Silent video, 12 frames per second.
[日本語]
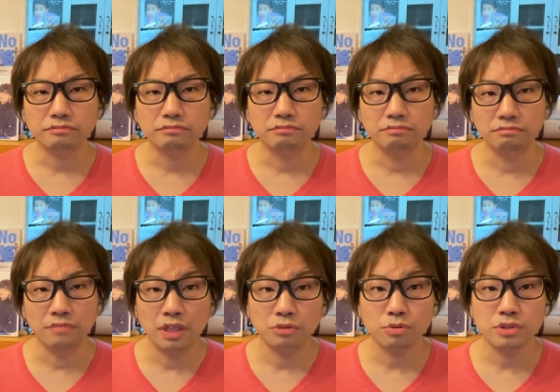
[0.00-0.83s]

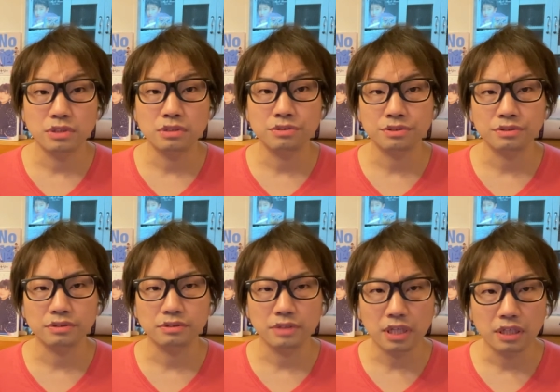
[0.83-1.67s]
まあ当時
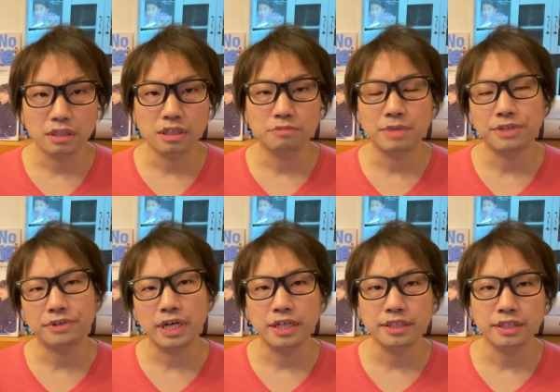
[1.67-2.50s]
ジュースねなる前の
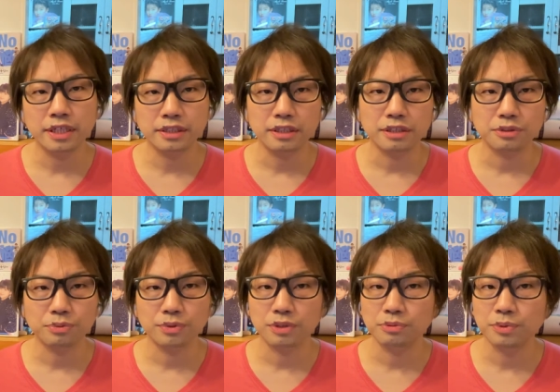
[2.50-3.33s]
かりんであったりってと
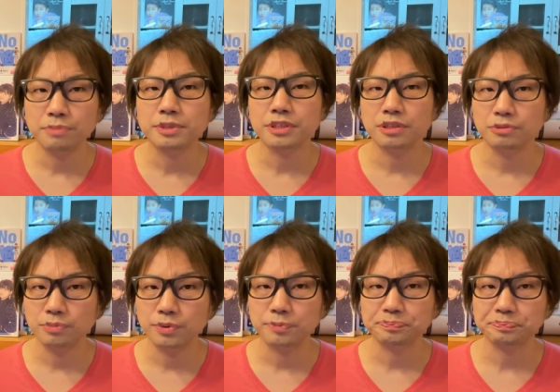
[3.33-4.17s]
こだと思いますけど
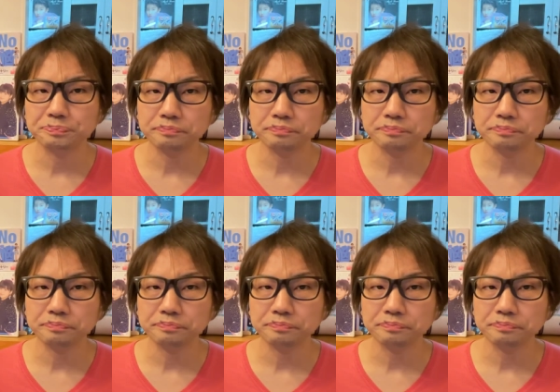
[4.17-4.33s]
も、